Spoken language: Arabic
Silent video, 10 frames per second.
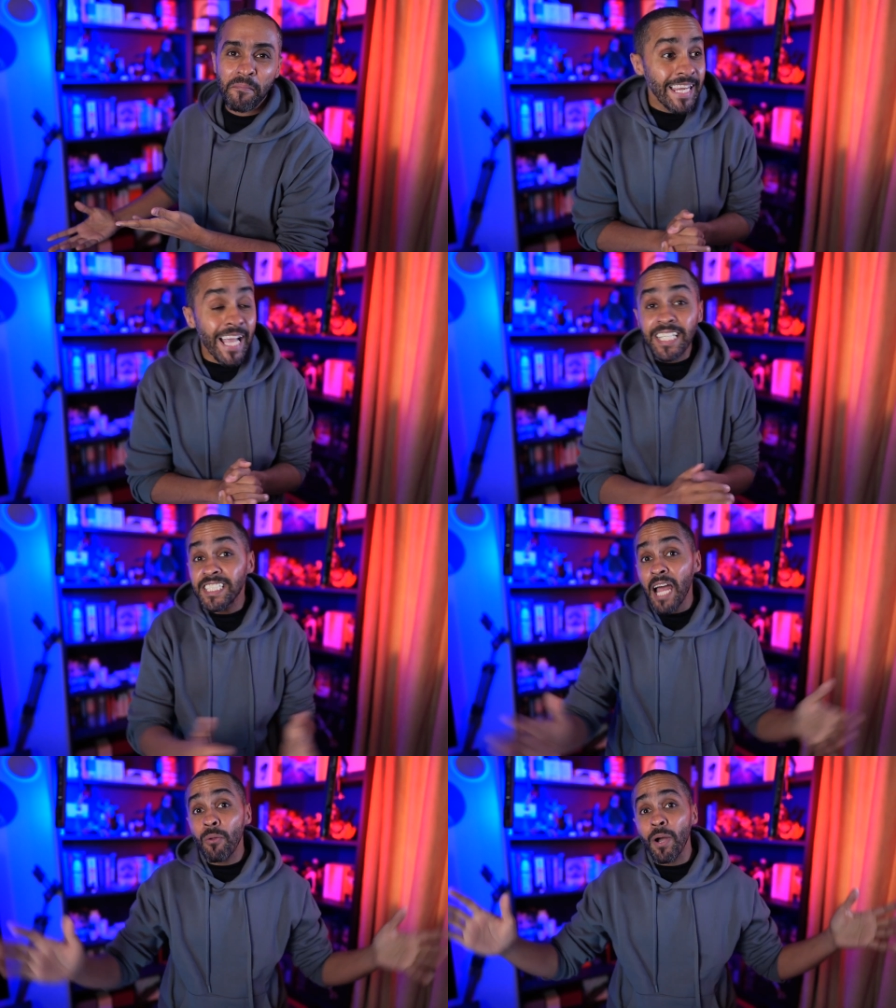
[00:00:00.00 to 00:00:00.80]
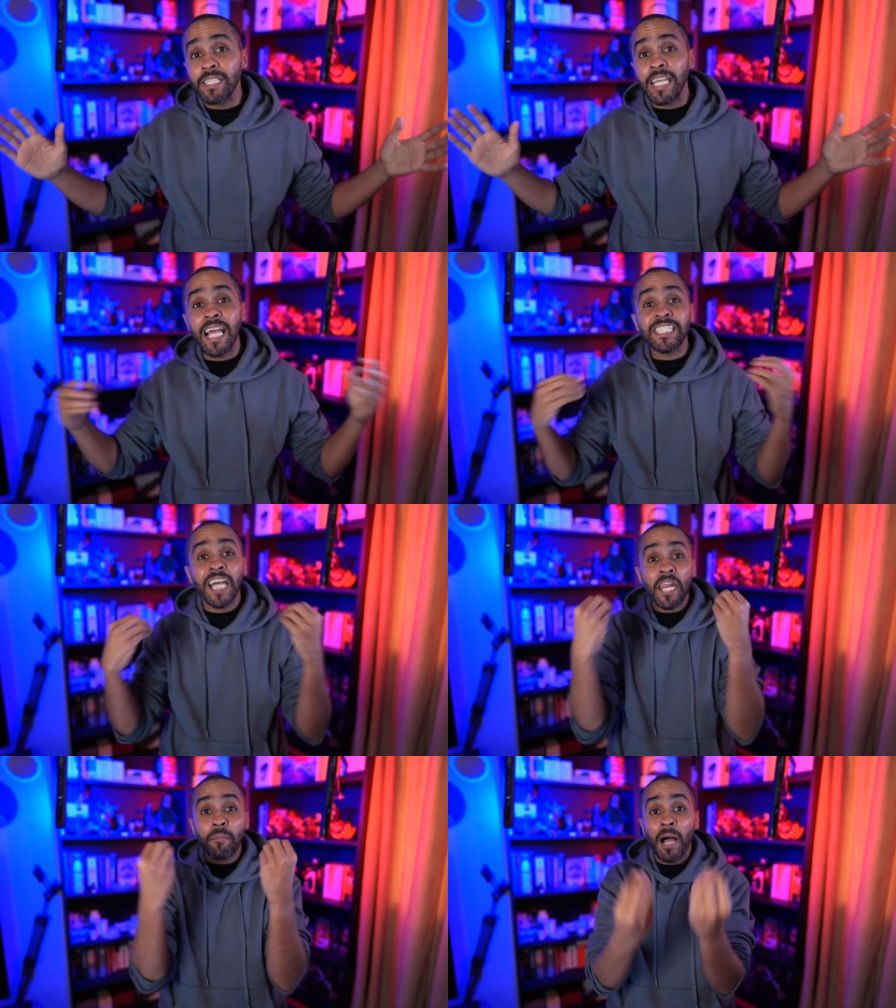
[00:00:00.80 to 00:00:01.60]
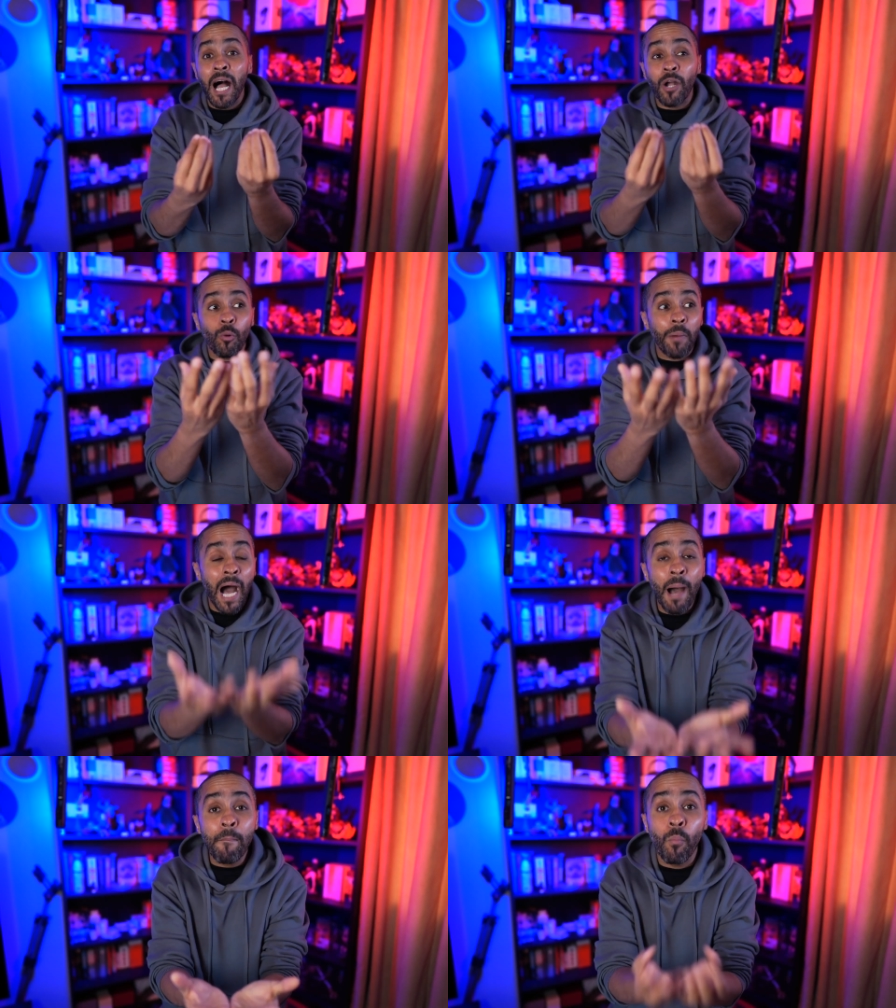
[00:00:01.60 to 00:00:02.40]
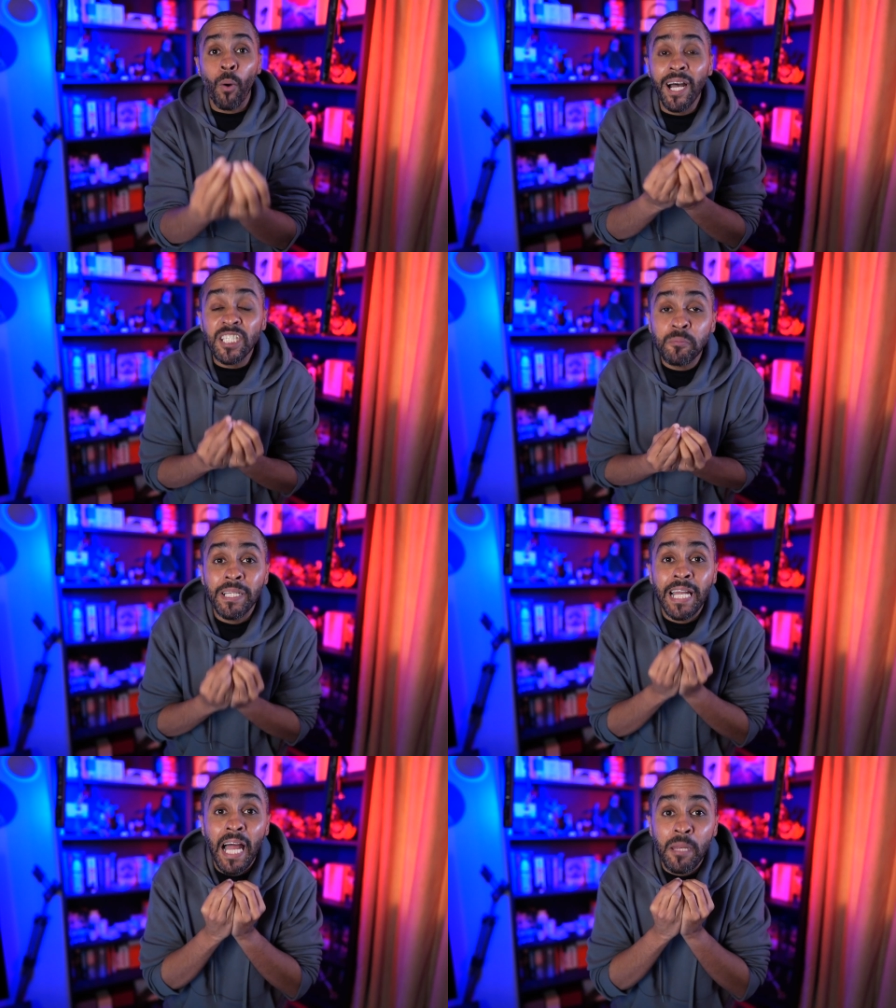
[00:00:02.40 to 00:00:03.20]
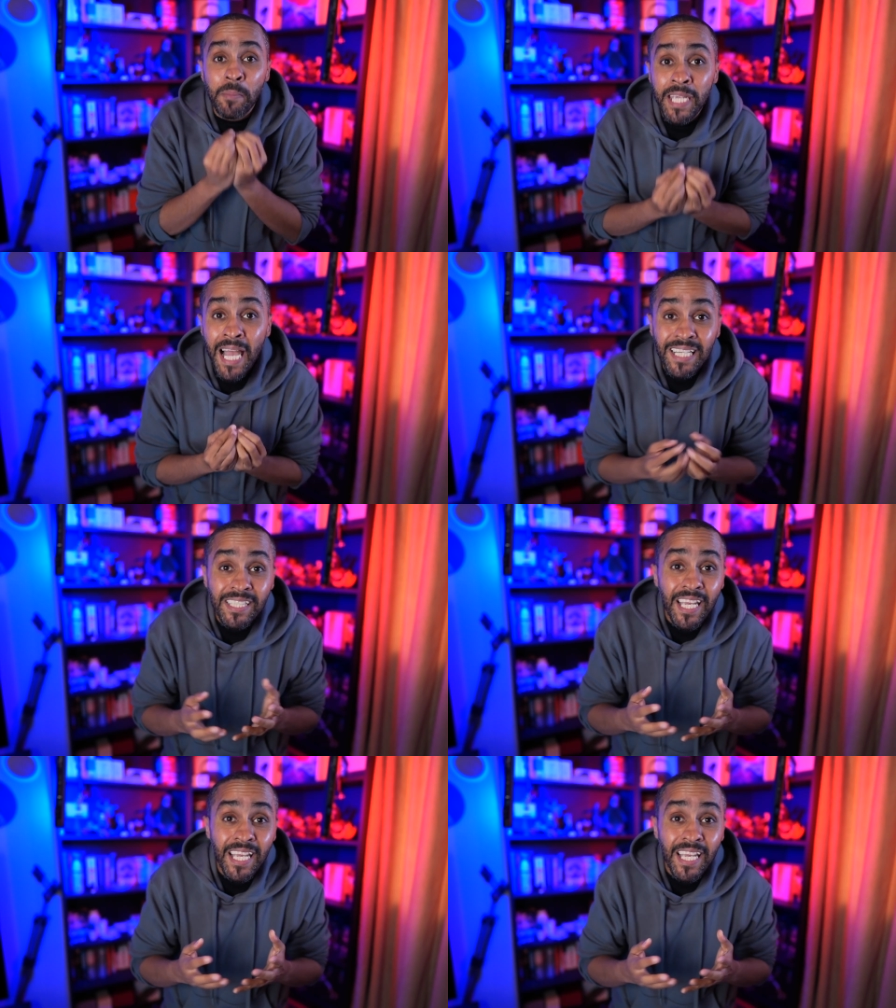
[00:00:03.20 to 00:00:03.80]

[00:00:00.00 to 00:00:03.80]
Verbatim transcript: لكن جاء الوقت اني اشارك معاكم اهم واجمل الانميات